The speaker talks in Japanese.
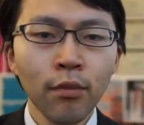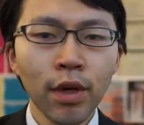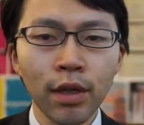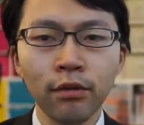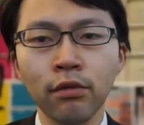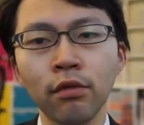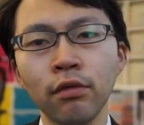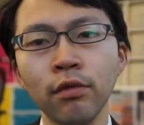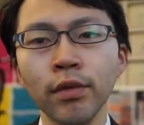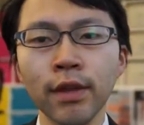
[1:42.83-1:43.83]
まああの
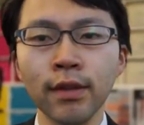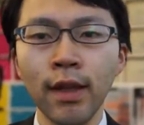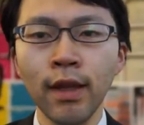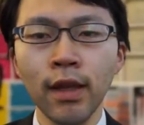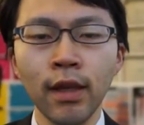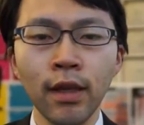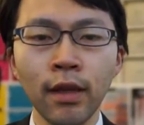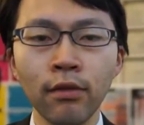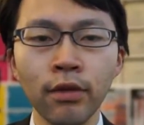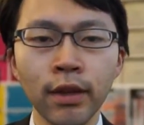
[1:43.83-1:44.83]
今後もですね、
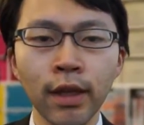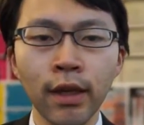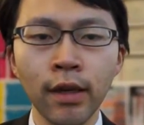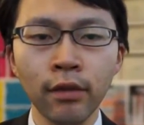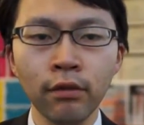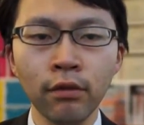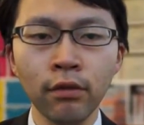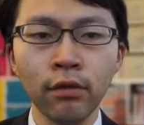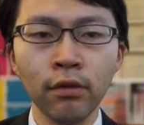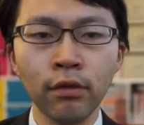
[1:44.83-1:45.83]
えー、こういったあ
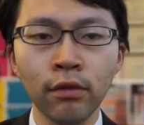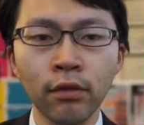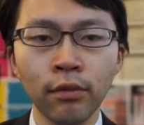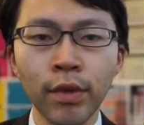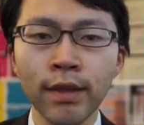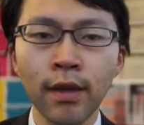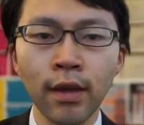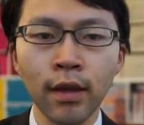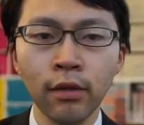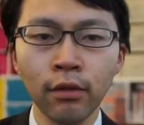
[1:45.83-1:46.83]
のー未成
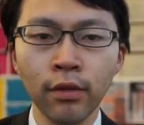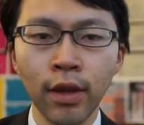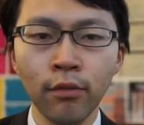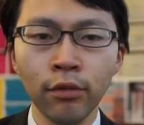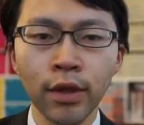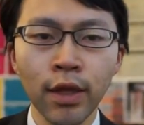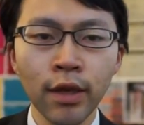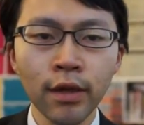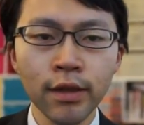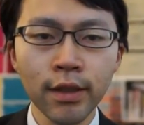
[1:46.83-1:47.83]
年の問題
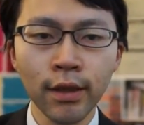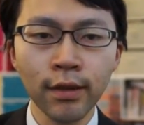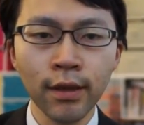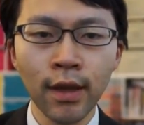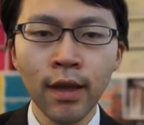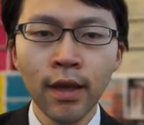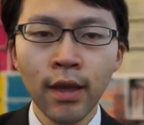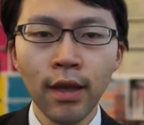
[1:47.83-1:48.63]
に関してはですね、